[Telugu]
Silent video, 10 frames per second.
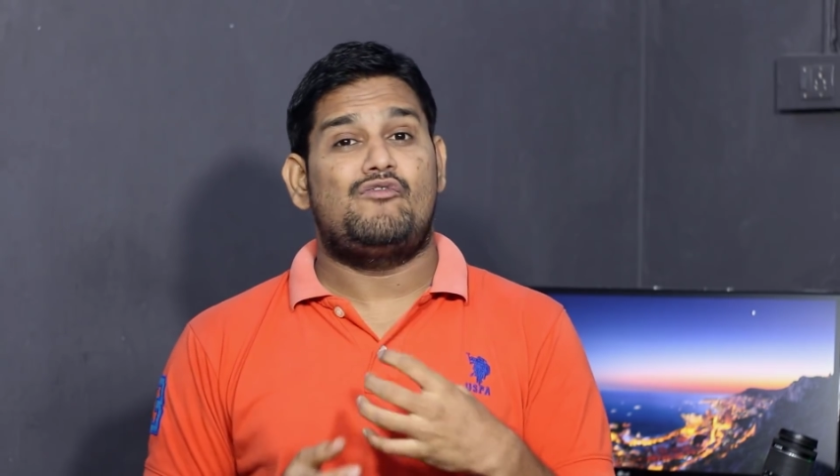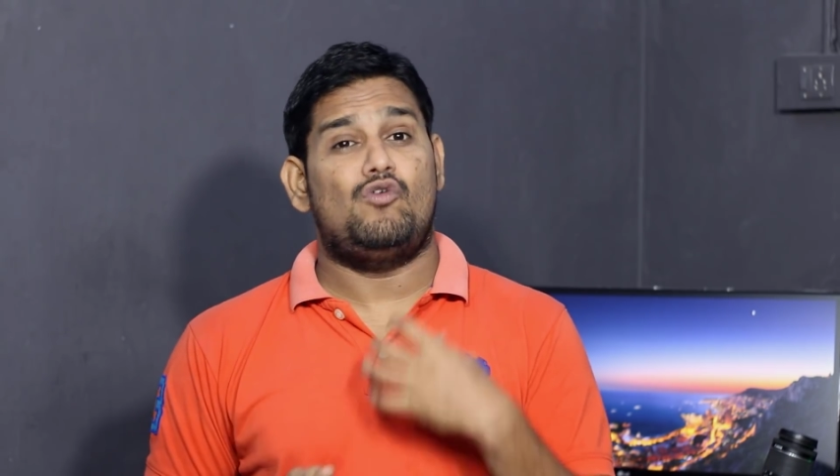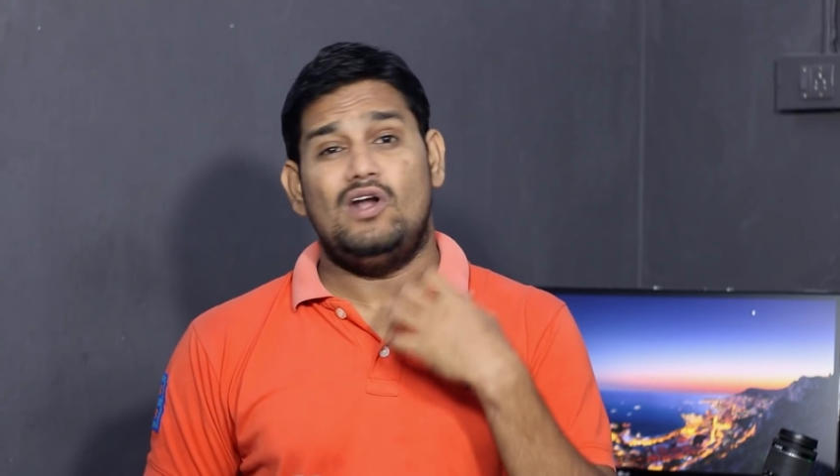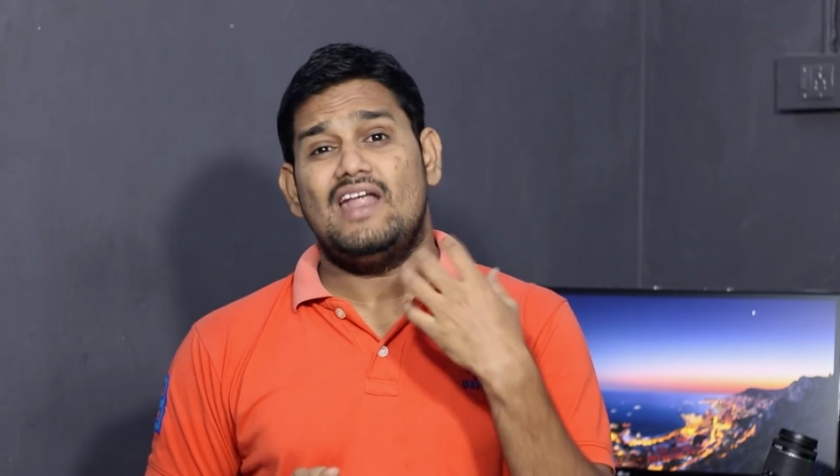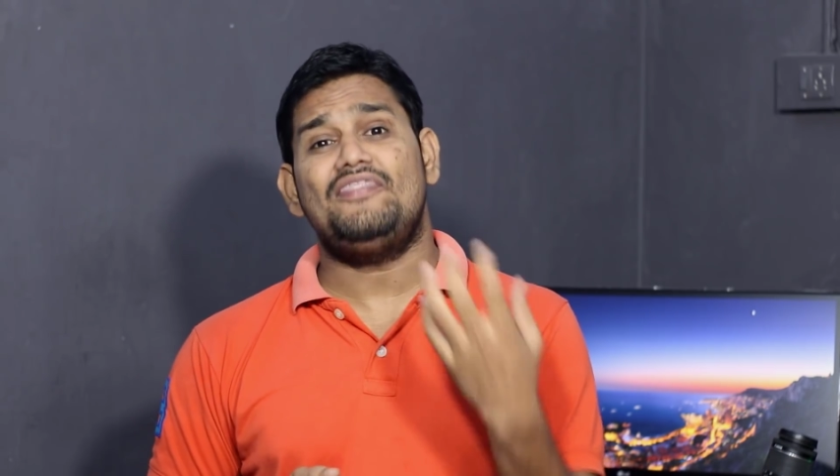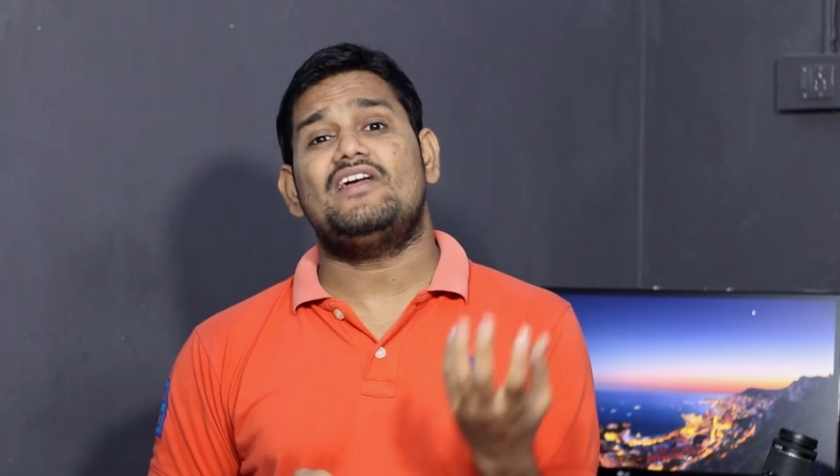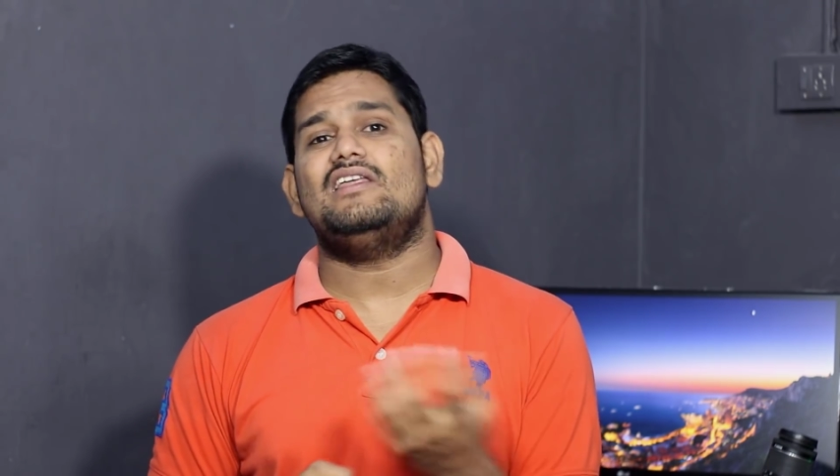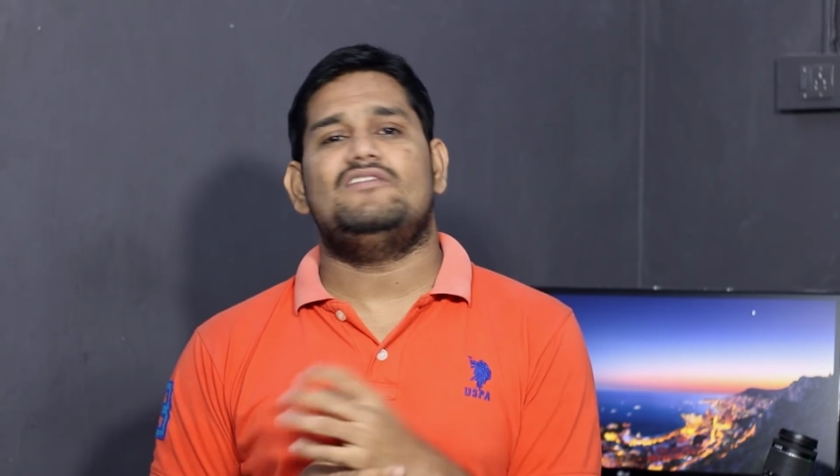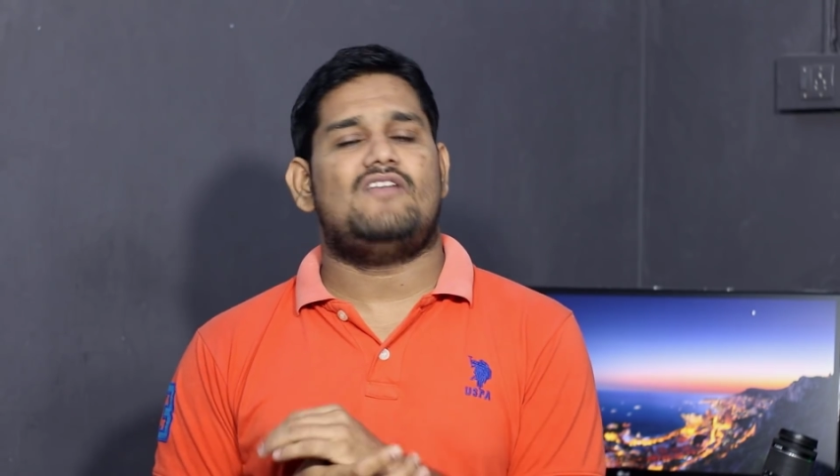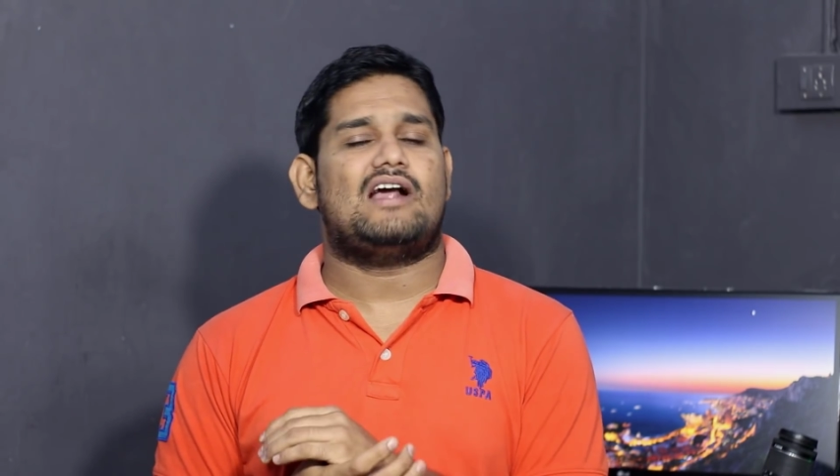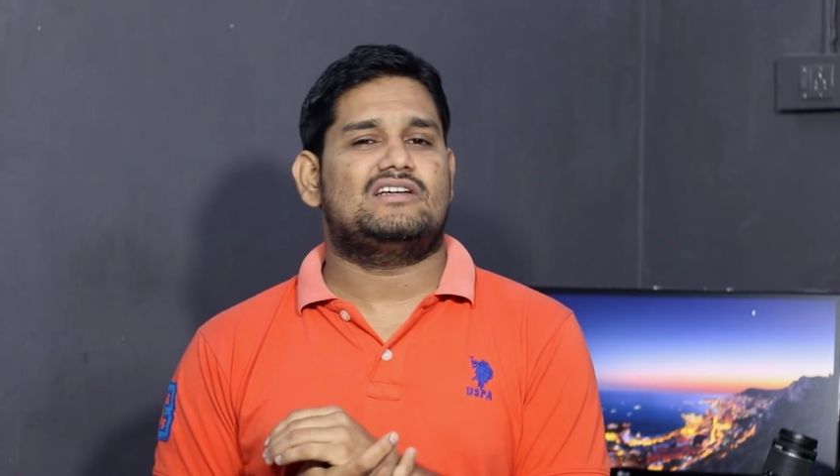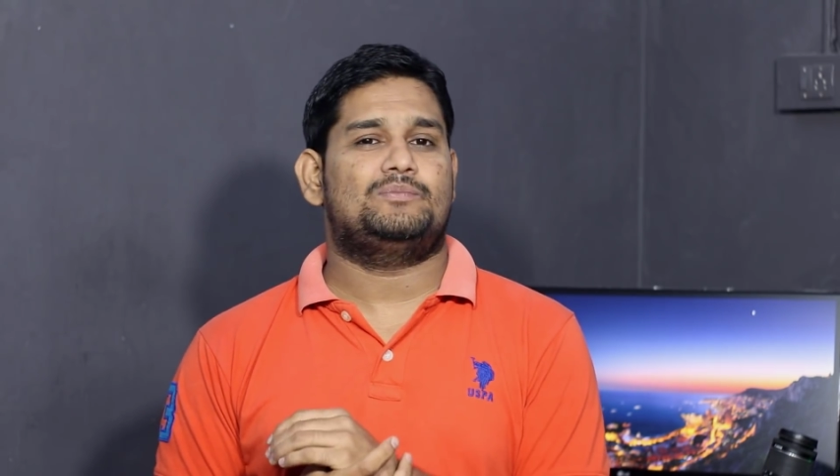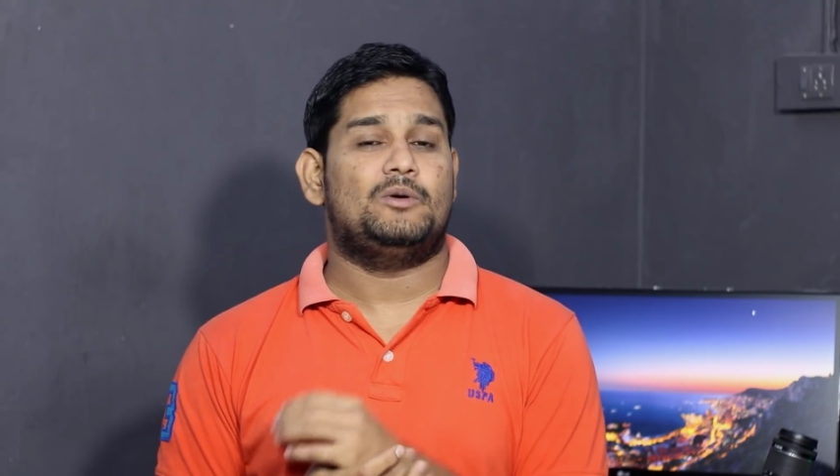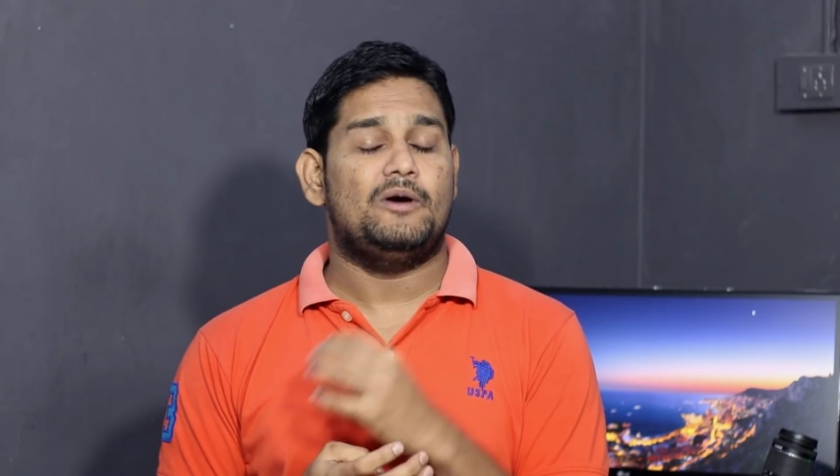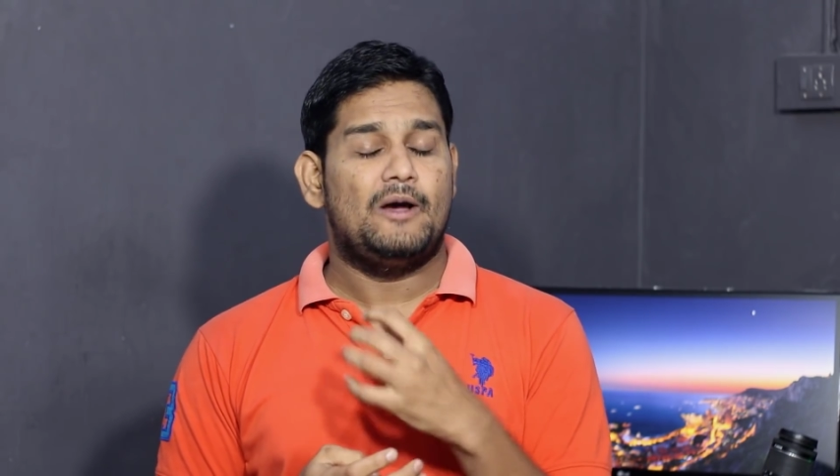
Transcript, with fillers: ఫుల్ లెంత్గా ఇది ఫ్లాగ్షిప్